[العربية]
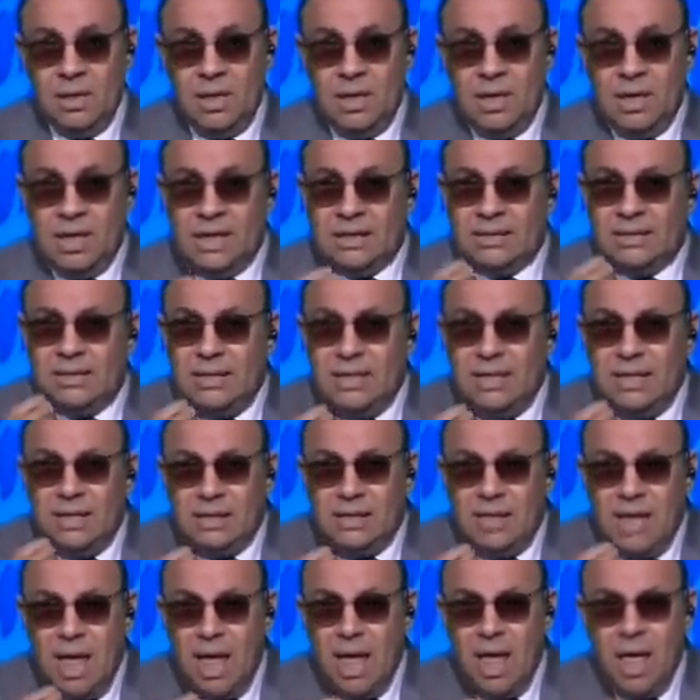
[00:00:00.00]
الأسير
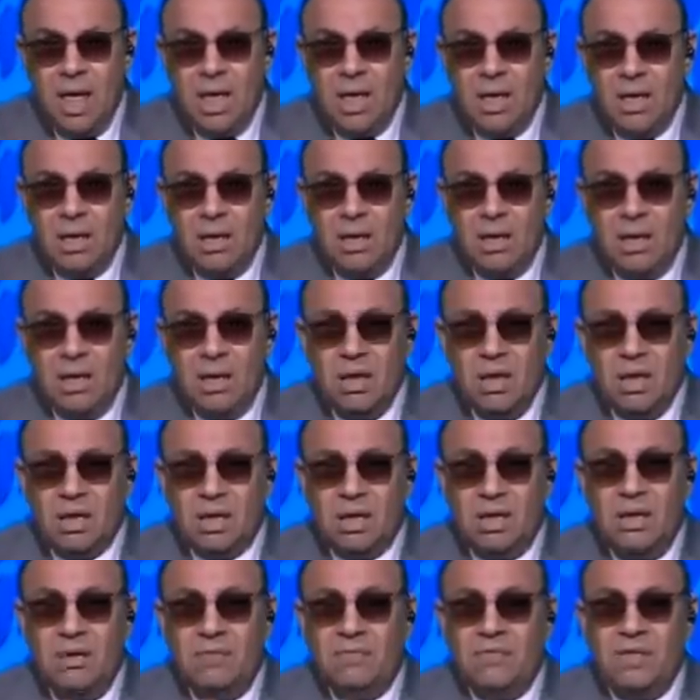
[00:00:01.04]
ده
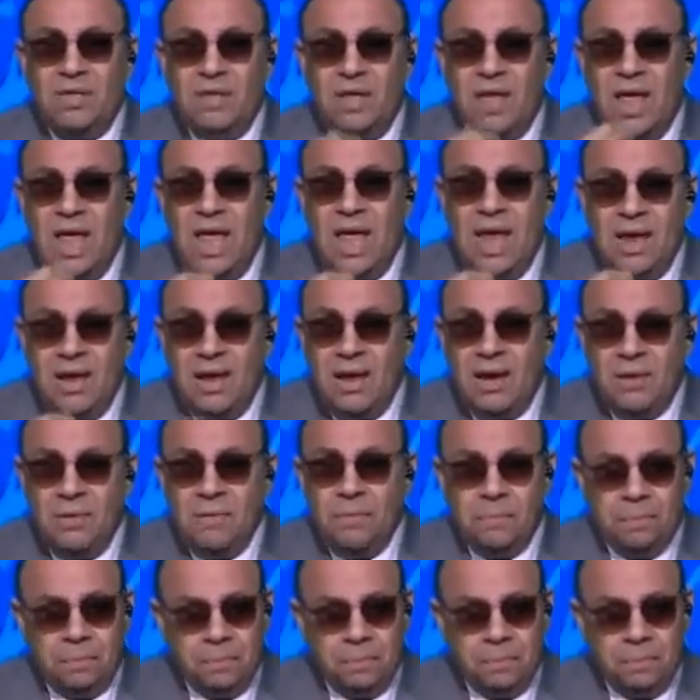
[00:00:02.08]
جه فيه آية